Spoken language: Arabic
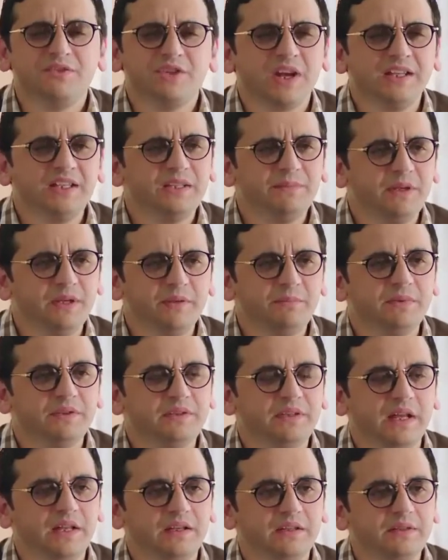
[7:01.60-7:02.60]
مش حد بيحب
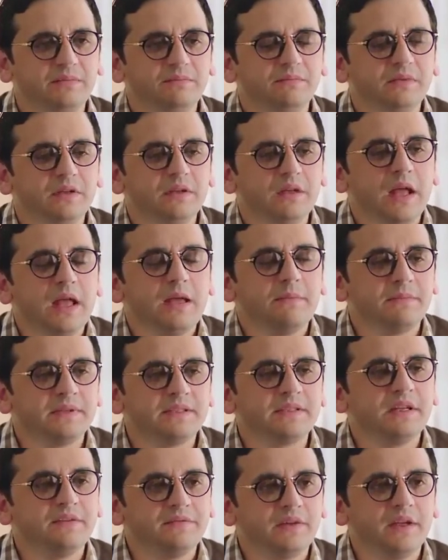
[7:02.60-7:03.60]
التعليم
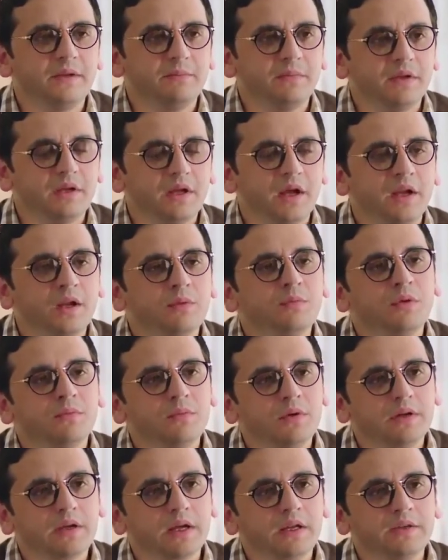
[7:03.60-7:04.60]
بس انا فاهمك انا
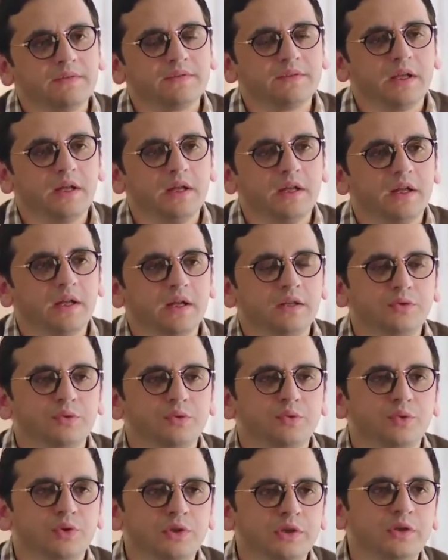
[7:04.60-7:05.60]
ماما كان نفسها
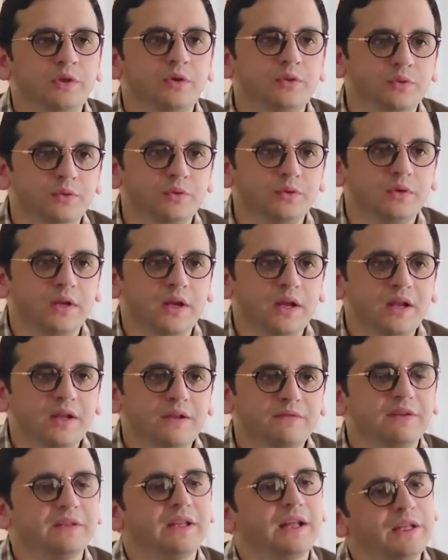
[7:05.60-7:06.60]
ادخل كليه الحقوق
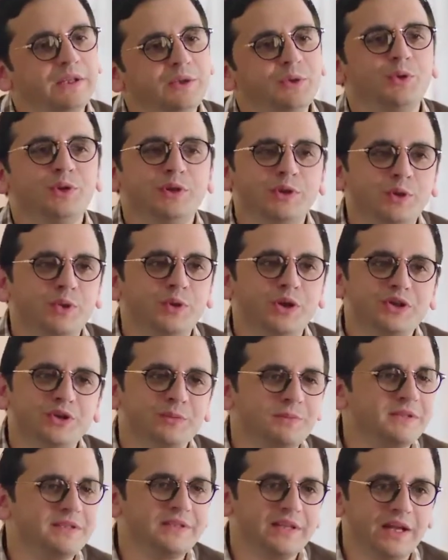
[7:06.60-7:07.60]
فدخلت كليه الحقوق
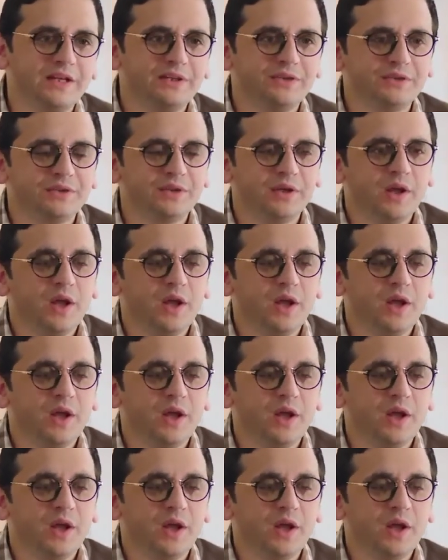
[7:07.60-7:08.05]
عشان ما تزعلش